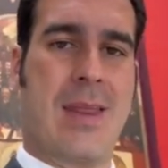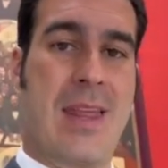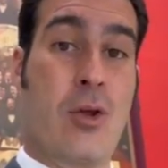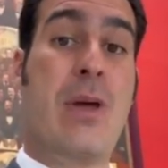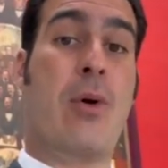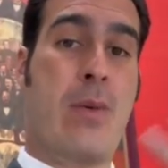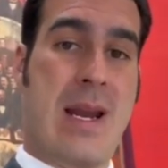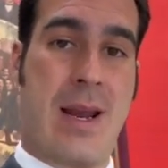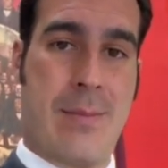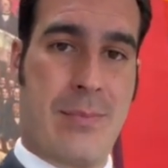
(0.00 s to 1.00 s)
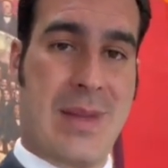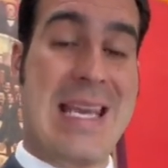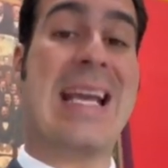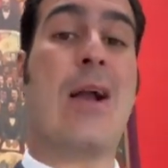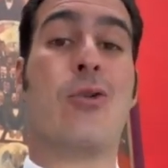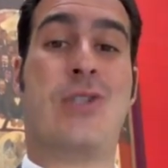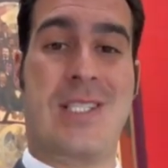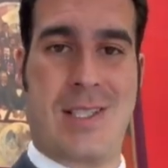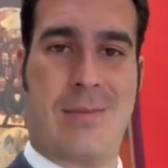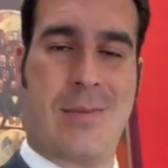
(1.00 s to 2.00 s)
¿De dónde proviene y en qué
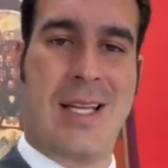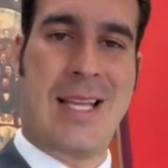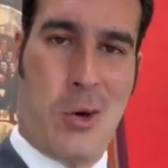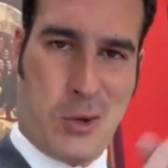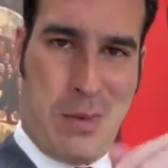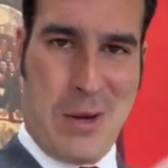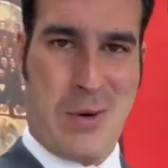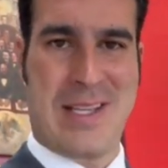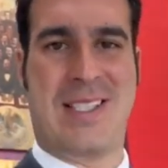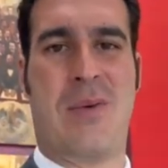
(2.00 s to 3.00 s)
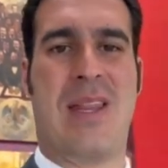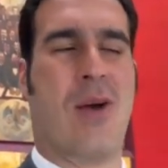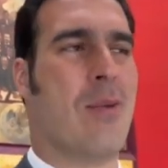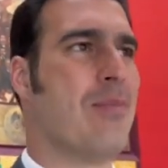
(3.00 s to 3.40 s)
consiste? Te lo explico en este video.